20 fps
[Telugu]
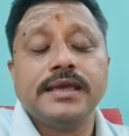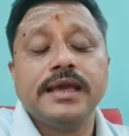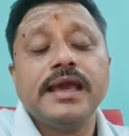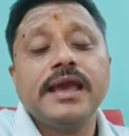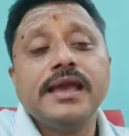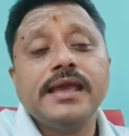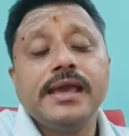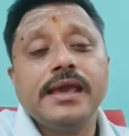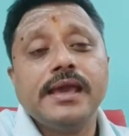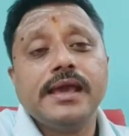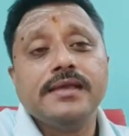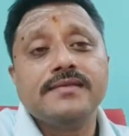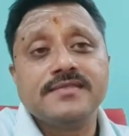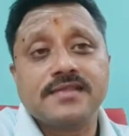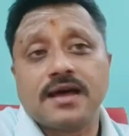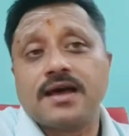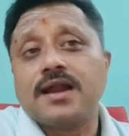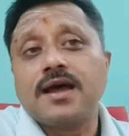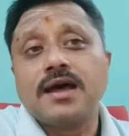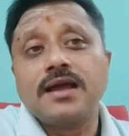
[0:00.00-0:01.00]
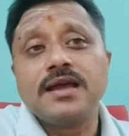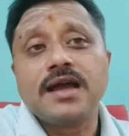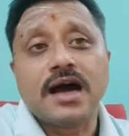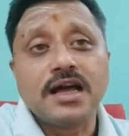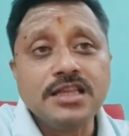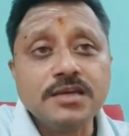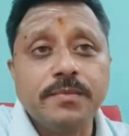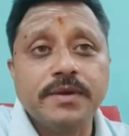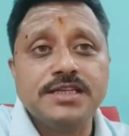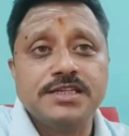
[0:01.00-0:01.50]
ఏ ఏ స్థానాలకు
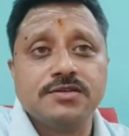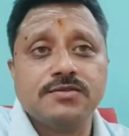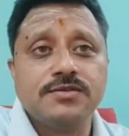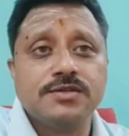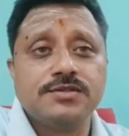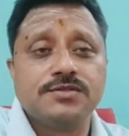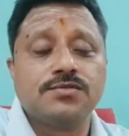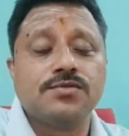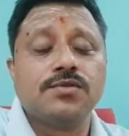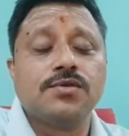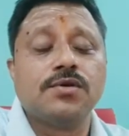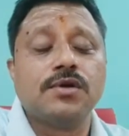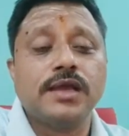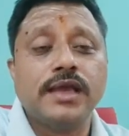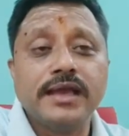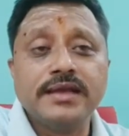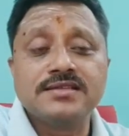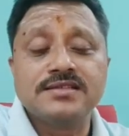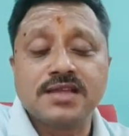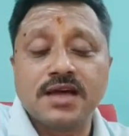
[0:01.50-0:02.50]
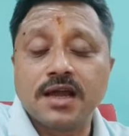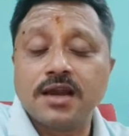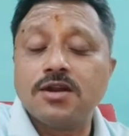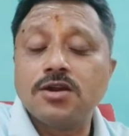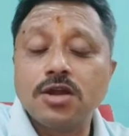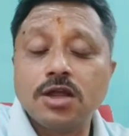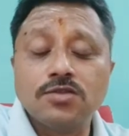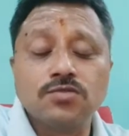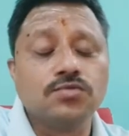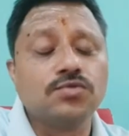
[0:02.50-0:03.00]
ఆధిపత్యం ఇస్తుందో ఏ
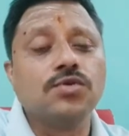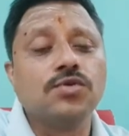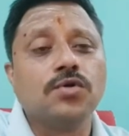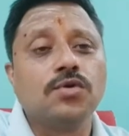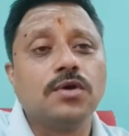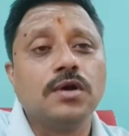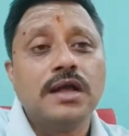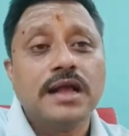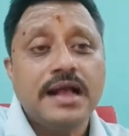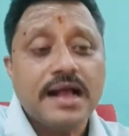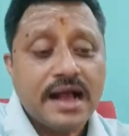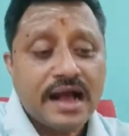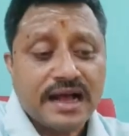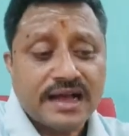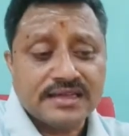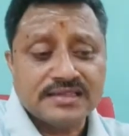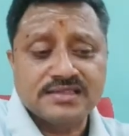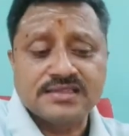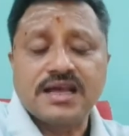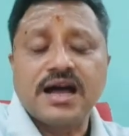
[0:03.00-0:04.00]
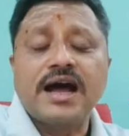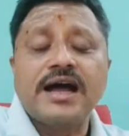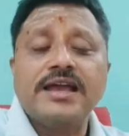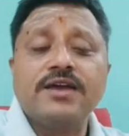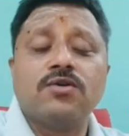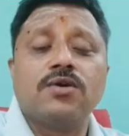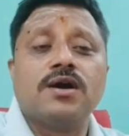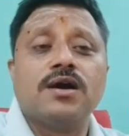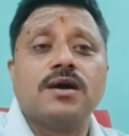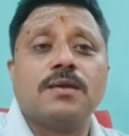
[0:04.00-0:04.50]
స్థానంలో అది ఉందో ఆ ఆ
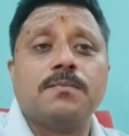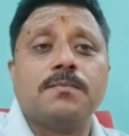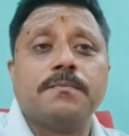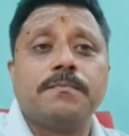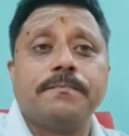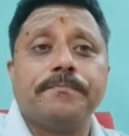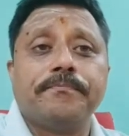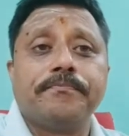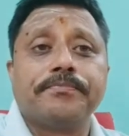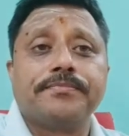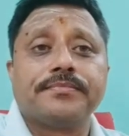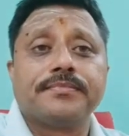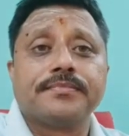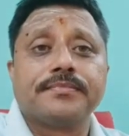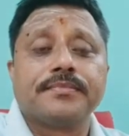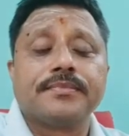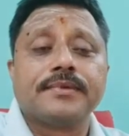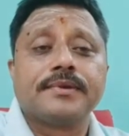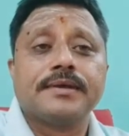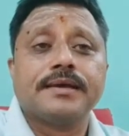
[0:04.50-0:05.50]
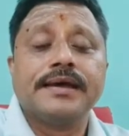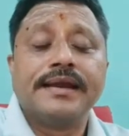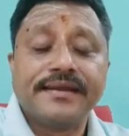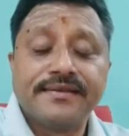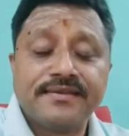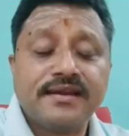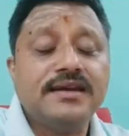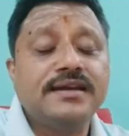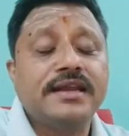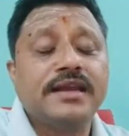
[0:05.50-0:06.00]
యొక్క
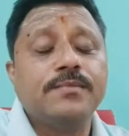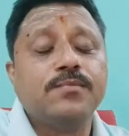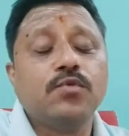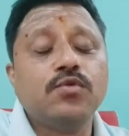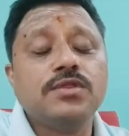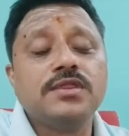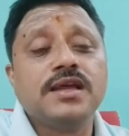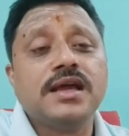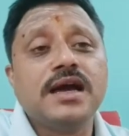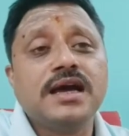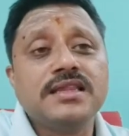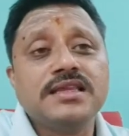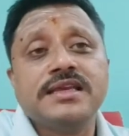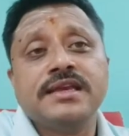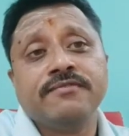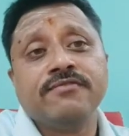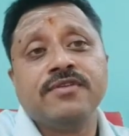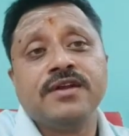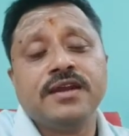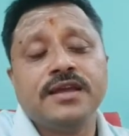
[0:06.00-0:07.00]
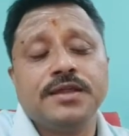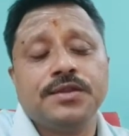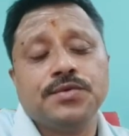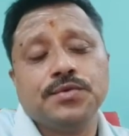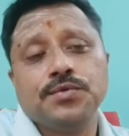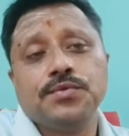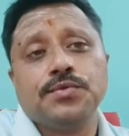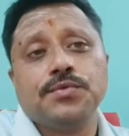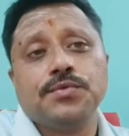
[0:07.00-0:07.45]
రిజల్ట్ని పూర్తిగా అది ఇవ్వలేదు